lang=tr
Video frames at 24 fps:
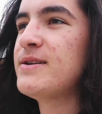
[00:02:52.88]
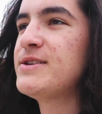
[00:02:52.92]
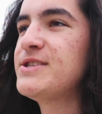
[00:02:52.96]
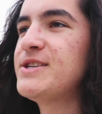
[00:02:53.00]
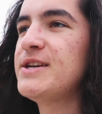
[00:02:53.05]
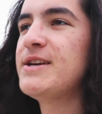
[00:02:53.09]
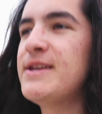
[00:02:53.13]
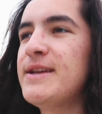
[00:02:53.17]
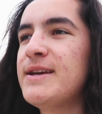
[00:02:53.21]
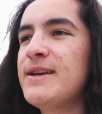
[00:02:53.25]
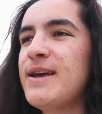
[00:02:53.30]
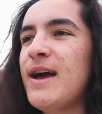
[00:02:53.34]

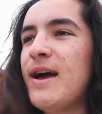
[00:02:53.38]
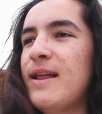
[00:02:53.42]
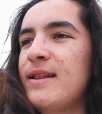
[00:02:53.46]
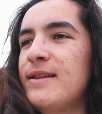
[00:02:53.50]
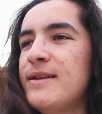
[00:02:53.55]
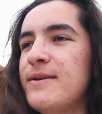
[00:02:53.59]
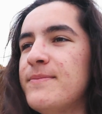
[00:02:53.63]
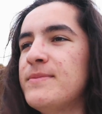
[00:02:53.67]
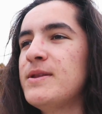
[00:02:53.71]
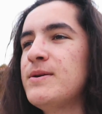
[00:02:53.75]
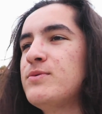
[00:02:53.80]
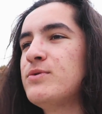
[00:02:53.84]
şehire
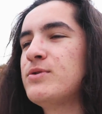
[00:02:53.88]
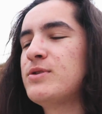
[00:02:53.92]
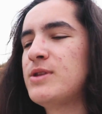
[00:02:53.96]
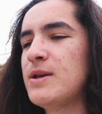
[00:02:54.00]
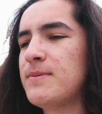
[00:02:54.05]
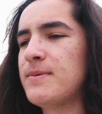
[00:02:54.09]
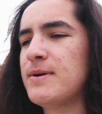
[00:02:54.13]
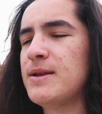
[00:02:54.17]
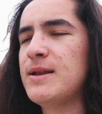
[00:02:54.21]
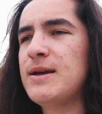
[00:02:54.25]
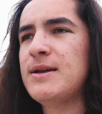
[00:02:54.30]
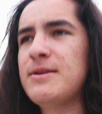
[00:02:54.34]
geldiğimde
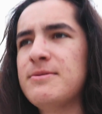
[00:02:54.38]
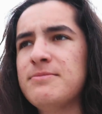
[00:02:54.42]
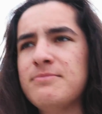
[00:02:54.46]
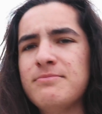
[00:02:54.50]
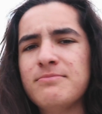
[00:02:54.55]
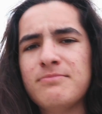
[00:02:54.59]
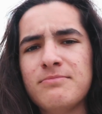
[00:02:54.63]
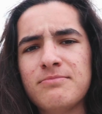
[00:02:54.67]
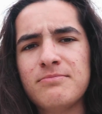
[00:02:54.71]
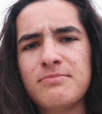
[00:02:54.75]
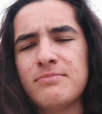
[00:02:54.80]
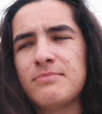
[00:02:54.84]
muhtemelen
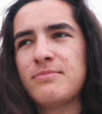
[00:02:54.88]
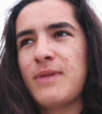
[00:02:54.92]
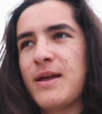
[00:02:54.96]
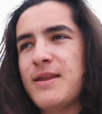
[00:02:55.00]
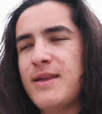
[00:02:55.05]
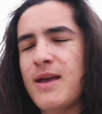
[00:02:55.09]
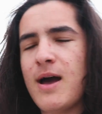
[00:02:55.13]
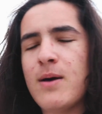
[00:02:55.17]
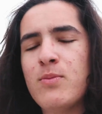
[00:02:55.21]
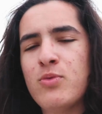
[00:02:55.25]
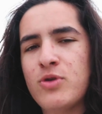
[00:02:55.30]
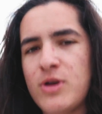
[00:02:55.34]

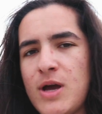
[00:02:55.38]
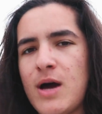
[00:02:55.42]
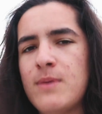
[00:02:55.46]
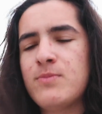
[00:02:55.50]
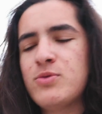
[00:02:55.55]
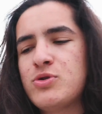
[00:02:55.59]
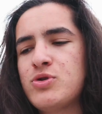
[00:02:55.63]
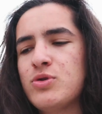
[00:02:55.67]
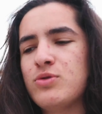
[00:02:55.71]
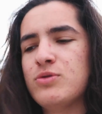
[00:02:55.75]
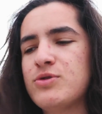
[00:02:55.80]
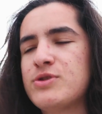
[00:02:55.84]
yani yağmur
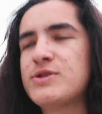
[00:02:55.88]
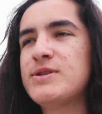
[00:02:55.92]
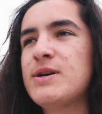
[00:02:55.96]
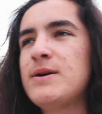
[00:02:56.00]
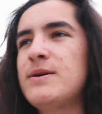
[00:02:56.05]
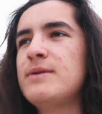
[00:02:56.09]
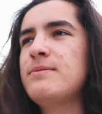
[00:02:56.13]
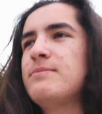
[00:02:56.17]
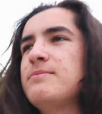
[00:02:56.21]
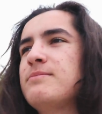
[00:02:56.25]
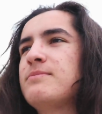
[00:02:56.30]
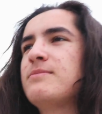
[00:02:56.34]
yağmış
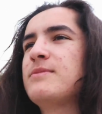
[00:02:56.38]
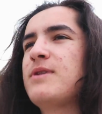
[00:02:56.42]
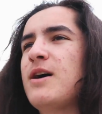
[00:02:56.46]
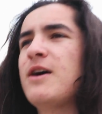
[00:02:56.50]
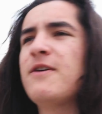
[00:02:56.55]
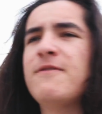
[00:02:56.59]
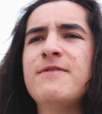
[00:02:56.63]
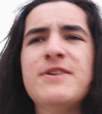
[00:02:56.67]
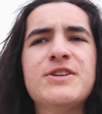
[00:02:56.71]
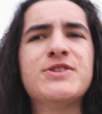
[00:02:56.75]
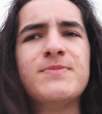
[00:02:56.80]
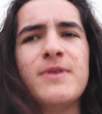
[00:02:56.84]
olursa
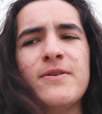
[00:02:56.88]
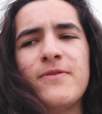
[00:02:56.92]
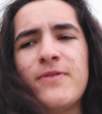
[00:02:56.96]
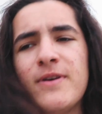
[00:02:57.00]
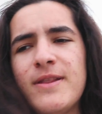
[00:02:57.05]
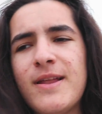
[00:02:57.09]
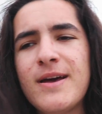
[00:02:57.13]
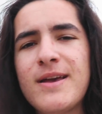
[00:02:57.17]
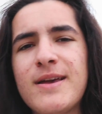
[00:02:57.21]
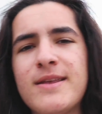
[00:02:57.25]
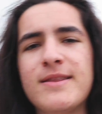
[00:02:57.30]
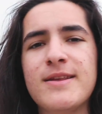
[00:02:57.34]
kahve içmeye
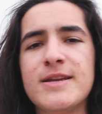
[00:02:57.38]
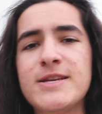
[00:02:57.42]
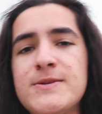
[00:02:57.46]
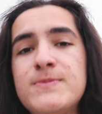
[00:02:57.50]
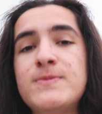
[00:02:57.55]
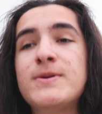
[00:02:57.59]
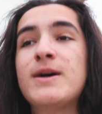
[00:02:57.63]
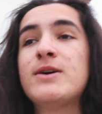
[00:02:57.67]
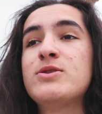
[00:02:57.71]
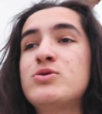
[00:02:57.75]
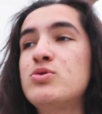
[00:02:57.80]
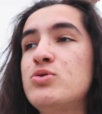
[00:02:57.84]
falan gideriz.
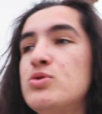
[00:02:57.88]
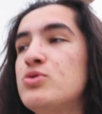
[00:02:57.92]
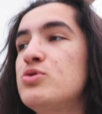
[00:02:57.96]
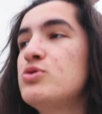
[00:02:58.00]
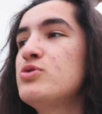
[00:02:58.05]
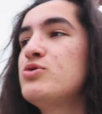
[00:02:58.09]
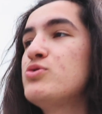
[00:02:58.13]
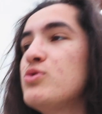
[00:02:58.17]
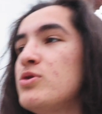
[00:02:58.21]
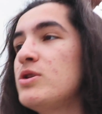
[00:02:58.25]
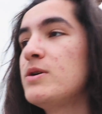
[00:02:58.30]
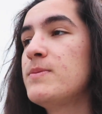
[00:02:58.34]
Biraz
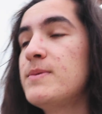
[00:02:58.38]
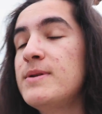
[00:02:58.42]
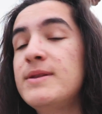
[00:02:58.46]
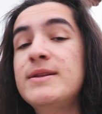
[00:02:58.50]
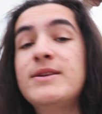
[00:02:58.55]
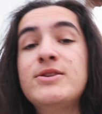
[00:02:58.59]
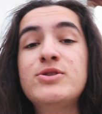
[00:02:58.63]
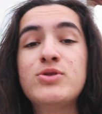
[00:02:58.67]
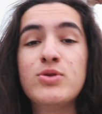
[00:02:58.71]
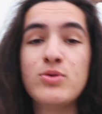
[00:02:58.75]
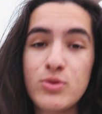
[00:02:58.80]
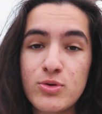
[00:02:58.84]
yürürüz.
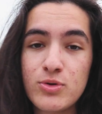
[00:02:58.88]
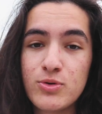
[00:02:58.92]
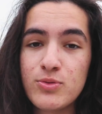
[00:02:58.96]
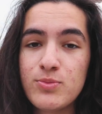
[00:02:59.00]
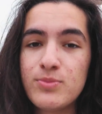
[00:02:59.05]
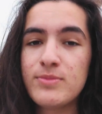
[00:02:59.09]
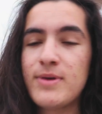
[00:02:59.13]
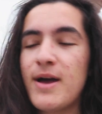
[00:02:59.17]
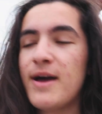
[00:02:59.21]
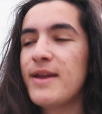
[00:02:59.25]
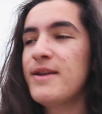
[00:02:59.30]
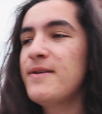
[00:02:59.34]
Olabildiğince
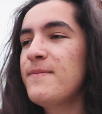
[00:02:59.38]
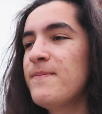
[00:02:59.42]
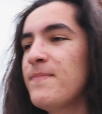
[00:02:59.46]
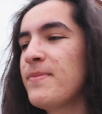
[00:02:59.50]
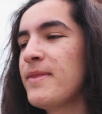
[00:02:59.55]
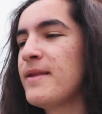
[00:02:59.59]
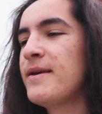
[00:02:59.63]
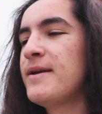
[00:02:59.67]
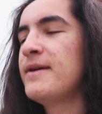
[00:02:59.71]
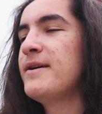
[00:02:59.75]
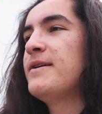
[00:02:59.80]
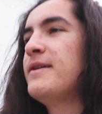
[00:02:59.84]
yürürüm yani.
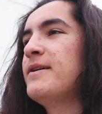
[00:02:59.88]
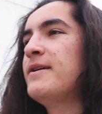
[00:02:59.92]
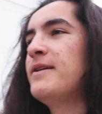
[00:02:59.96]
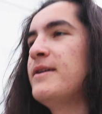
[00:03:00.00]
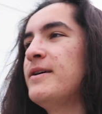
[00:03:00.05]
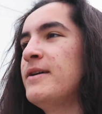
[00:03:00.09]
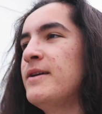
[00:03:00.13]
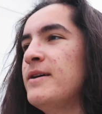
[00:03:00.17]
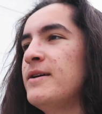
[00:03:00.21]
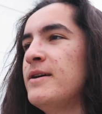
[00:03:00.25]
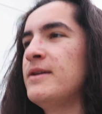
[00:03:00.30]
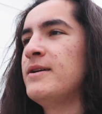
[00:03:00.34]

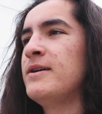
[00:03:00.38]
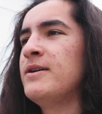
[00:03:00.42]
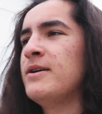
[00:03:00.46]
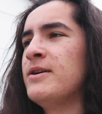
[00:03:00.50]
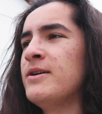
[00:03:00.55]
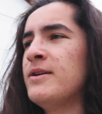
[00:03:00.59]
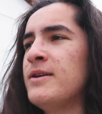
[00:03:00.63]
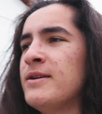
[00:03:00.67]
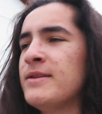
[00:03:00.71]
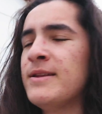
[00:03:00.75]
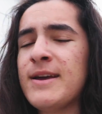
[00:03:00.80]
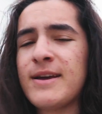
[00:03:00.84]

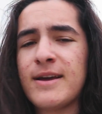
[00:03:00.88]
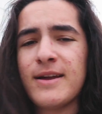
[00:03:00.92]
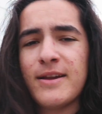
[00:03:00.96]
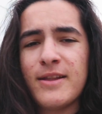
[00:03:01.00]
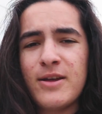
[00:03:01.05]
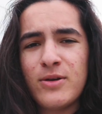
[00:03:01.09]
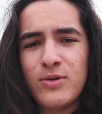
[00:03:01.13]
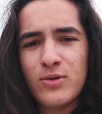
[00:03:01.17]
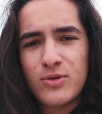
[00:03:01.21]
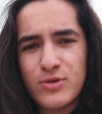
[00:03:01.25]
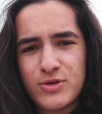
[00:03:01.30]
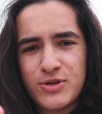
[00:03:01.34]

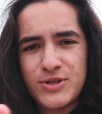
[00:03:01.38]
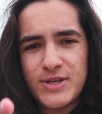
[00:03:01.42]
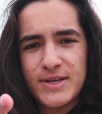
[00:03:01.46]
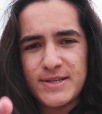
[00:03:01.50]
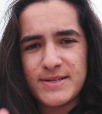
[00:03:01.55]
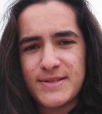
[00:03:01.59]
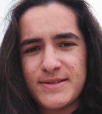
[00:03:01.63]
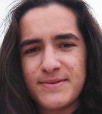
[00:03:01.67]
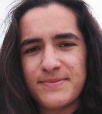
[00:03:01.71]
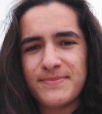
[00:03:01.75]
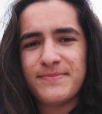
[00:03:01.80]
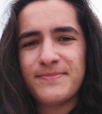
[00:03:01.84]
Tekrardan
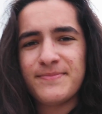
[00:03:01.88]
görüşeceğiz.